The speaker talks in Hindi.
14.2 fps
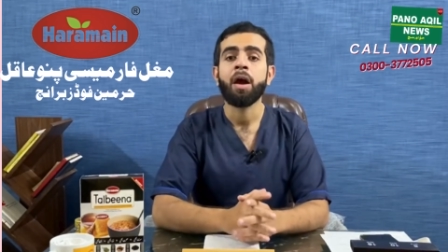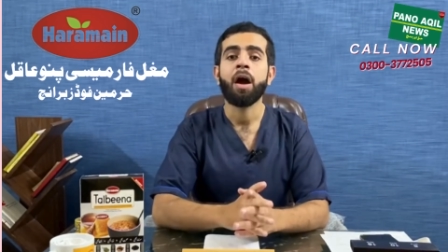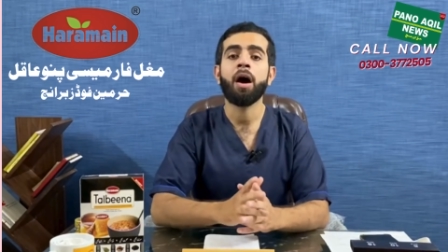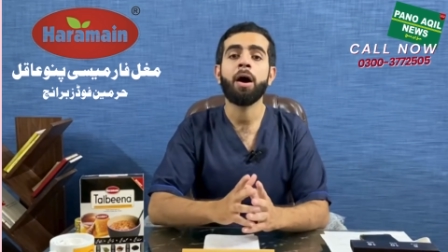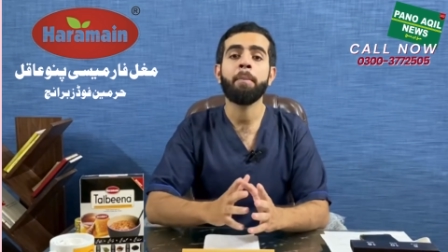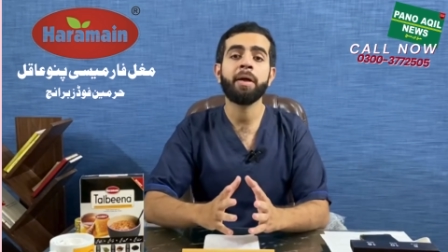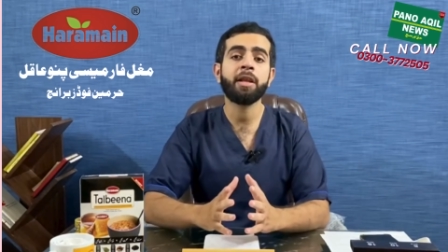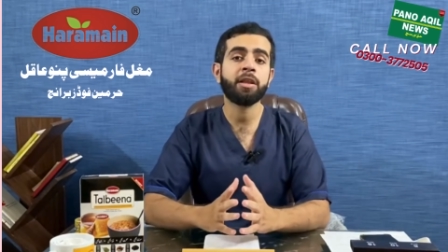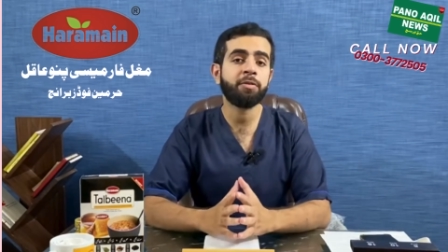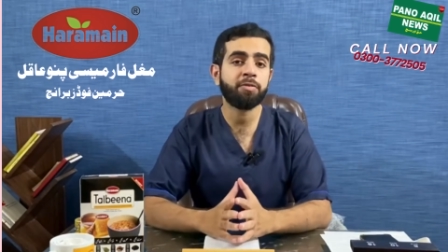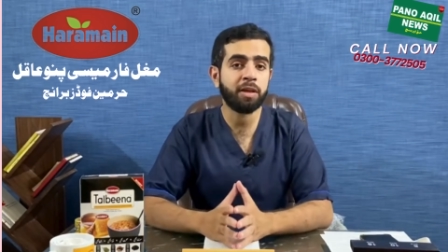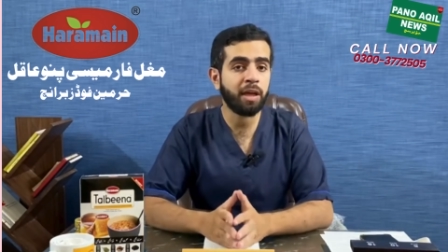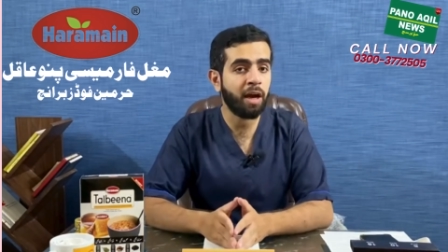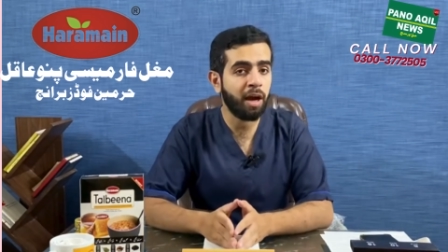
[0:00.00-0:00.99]
आ, मेरी तरफ
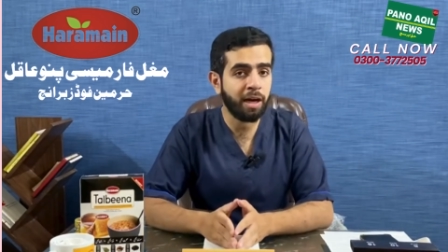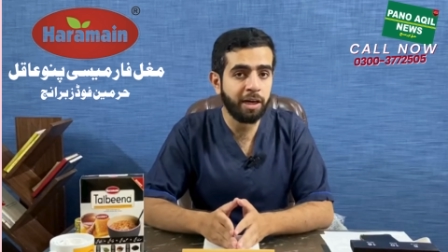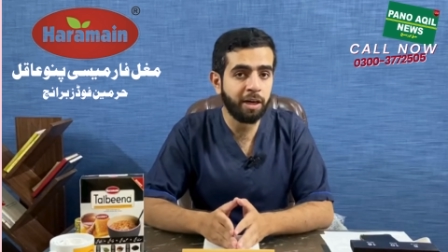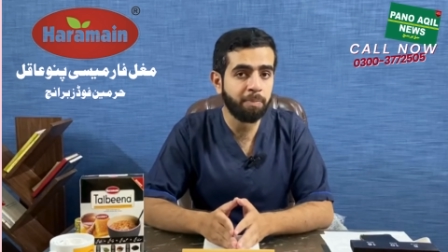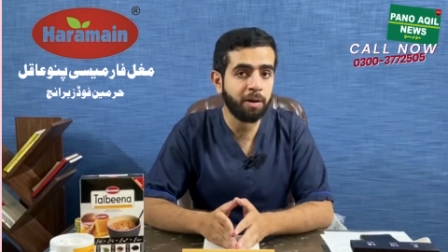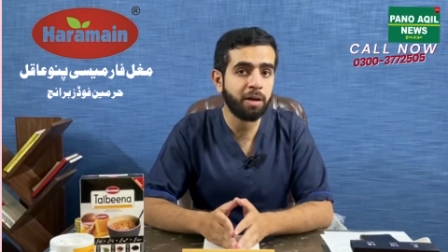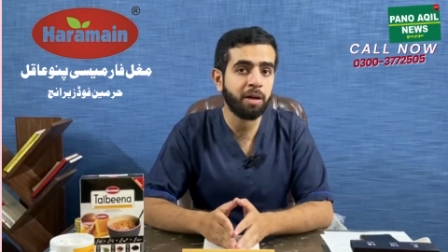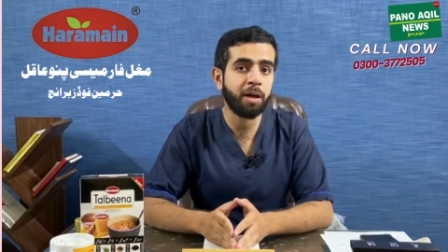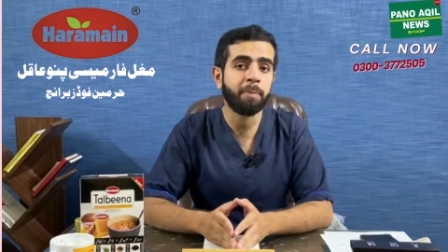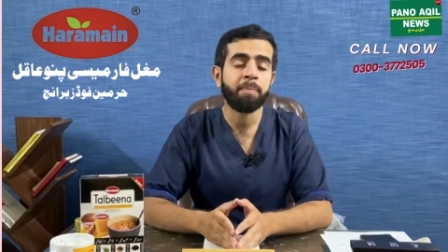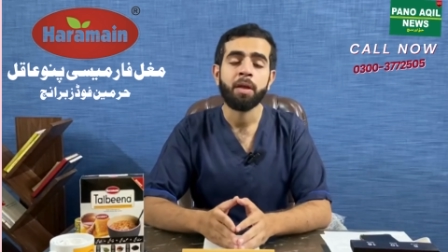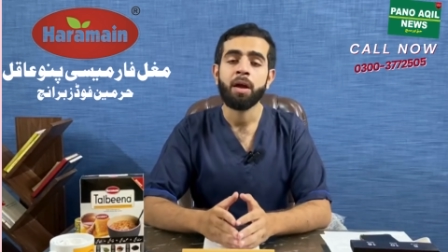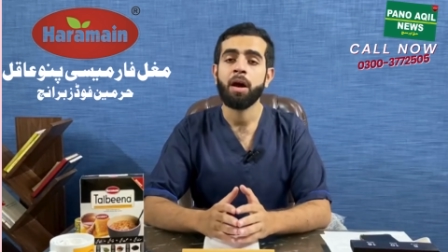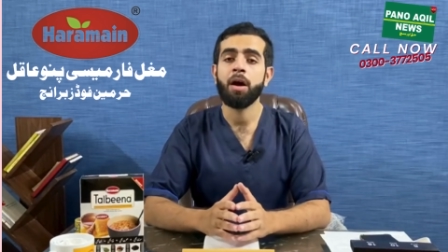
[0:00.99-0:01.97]
से ये हाईली रिकमेंडेड है
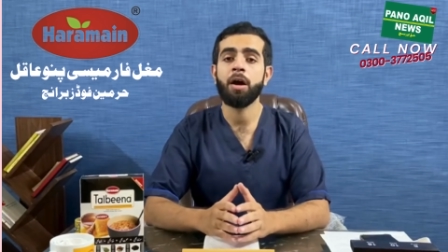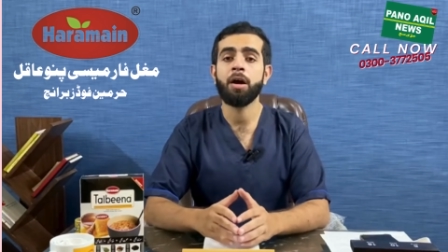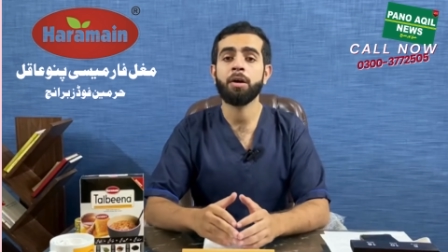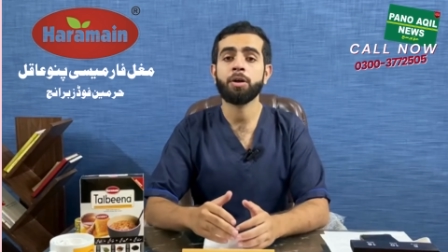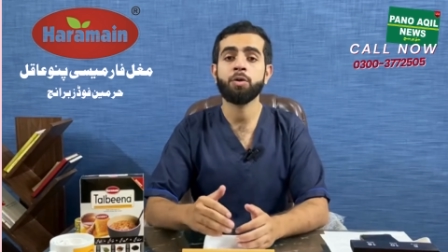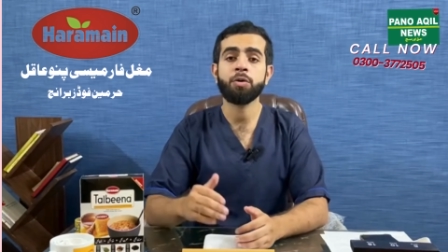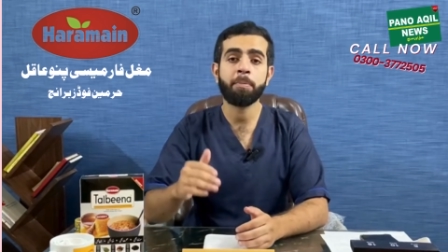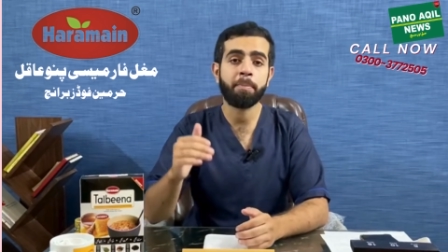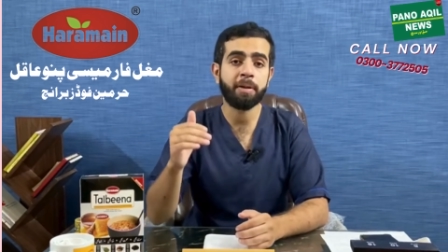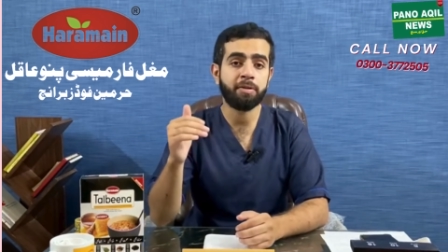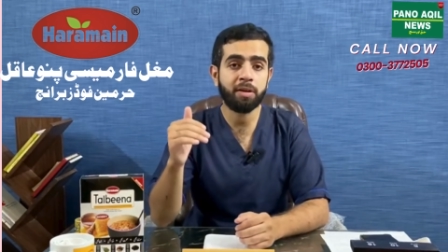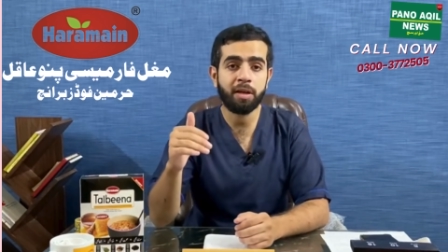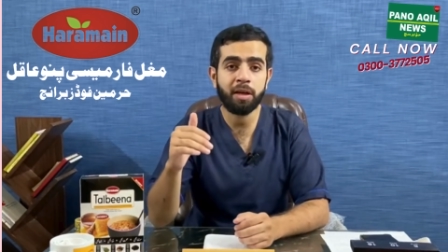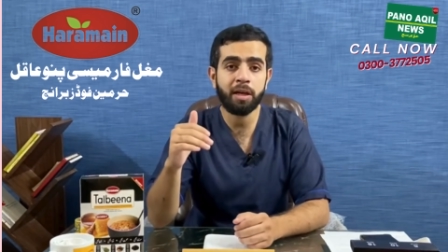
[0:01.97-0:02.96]
आ, क्योंकि
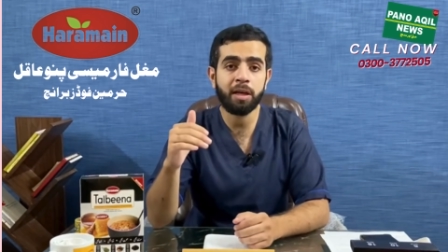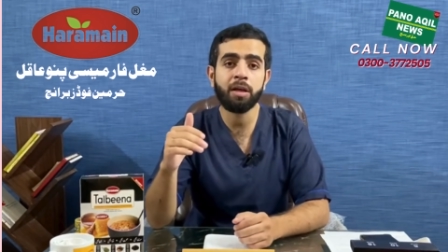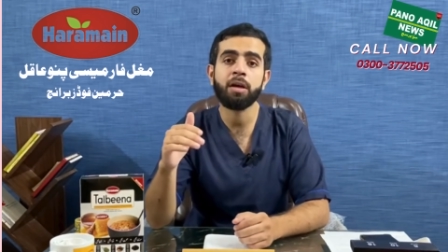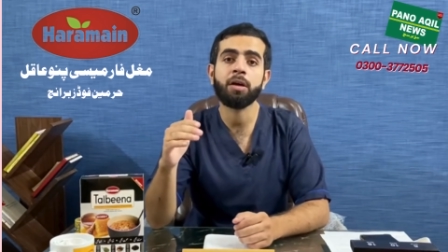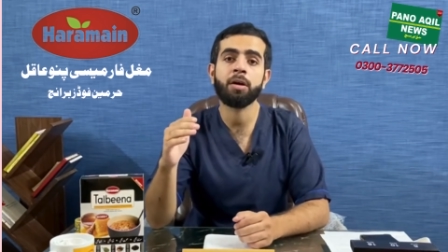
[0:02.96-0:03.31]
बेसिकली